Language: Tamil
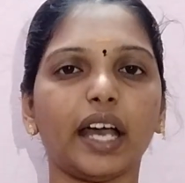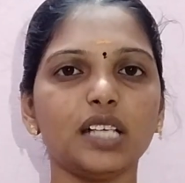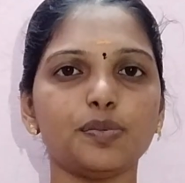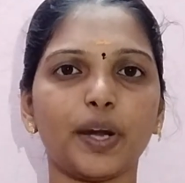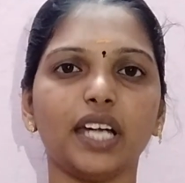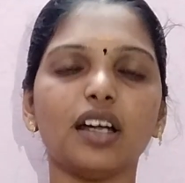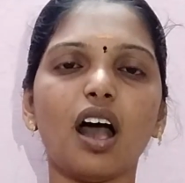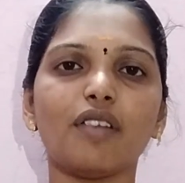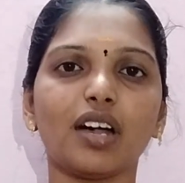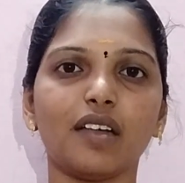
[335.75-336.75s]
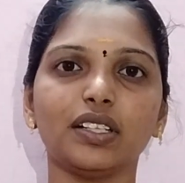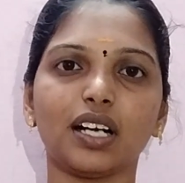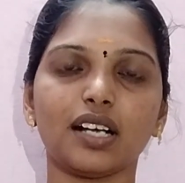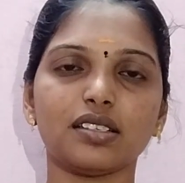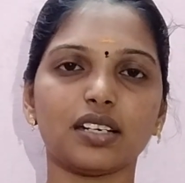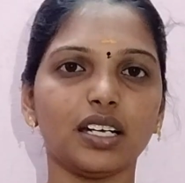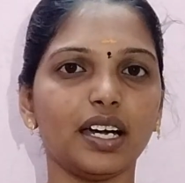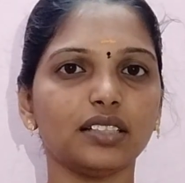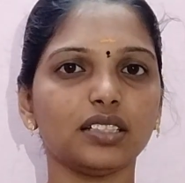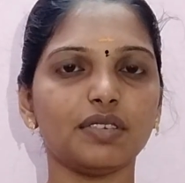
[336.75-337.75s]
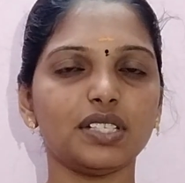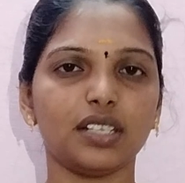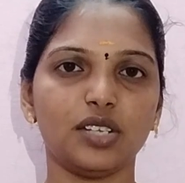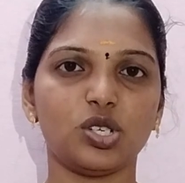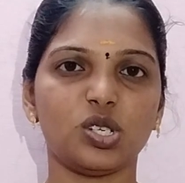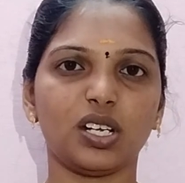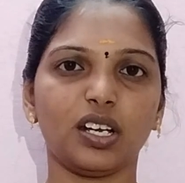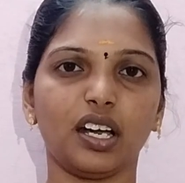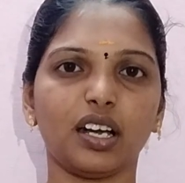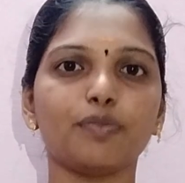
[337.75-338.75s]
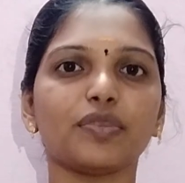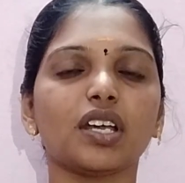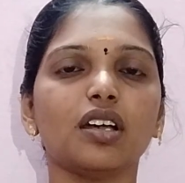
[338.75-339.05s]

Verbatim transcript: அரெஸ்ட் பண்ணிவிட்டு அவங்கள வந்து கஸ்டடியில் எடுத்து விசாரிச்சிட்ருக்காங்க